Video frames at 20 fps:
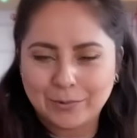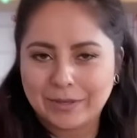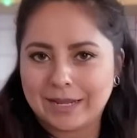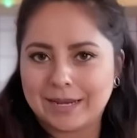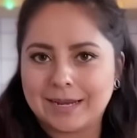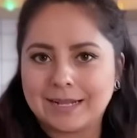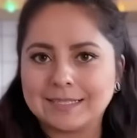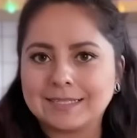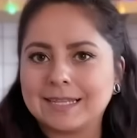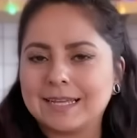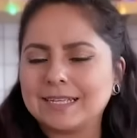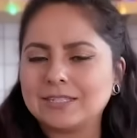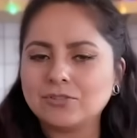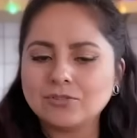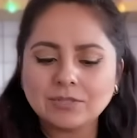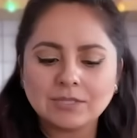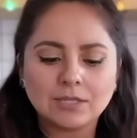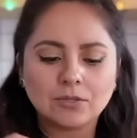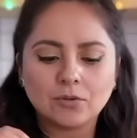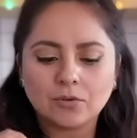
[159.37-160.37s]
que tú quieras. De
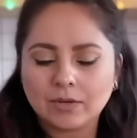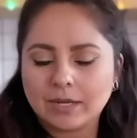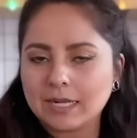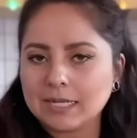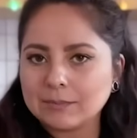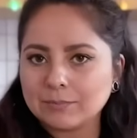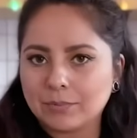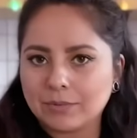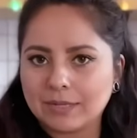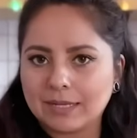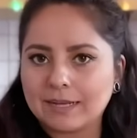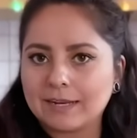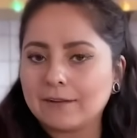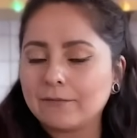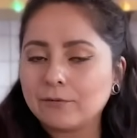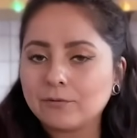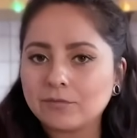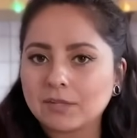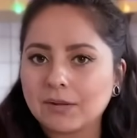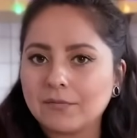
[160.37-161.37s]
hecho, si no quieres
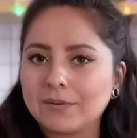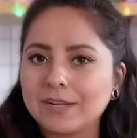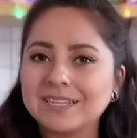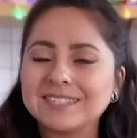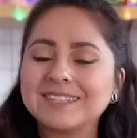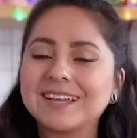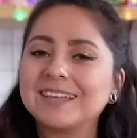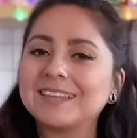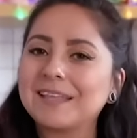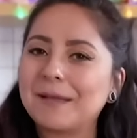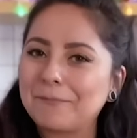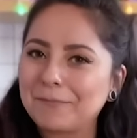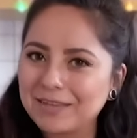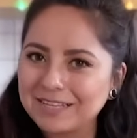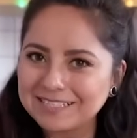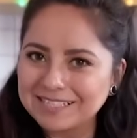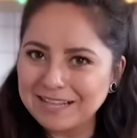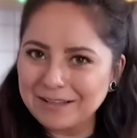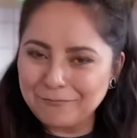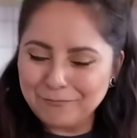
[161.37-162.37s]
ponerle fruta fresca,
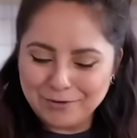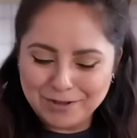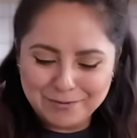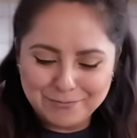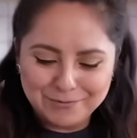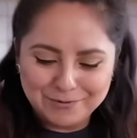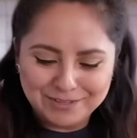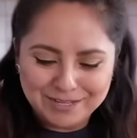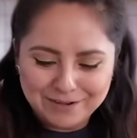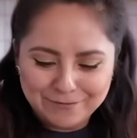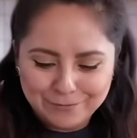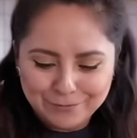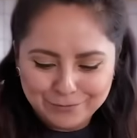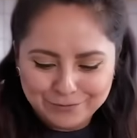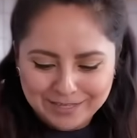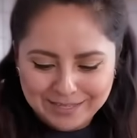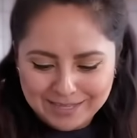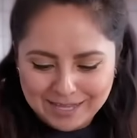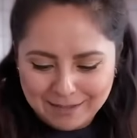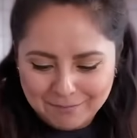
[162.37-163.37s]
también se le puede poner
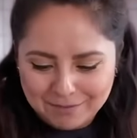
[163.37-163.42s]
fruta